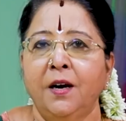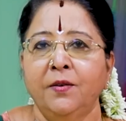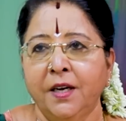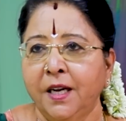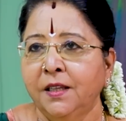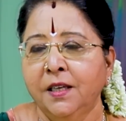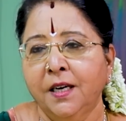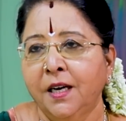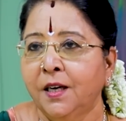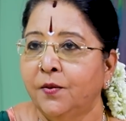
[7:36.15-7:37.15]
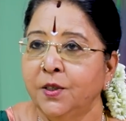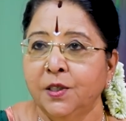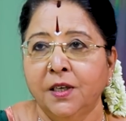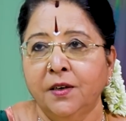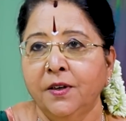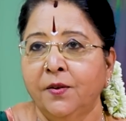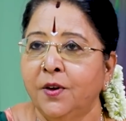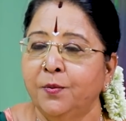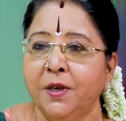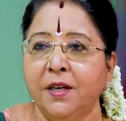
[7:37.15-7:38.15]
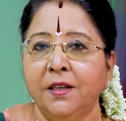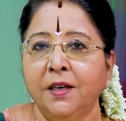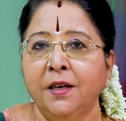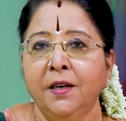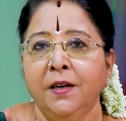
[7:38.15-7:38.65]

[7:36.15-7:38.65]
அவங்க ஹெல்த்தை நல்லா கவனிச்சிக்கிறவங்க எவ்வளோ பேர் அந்த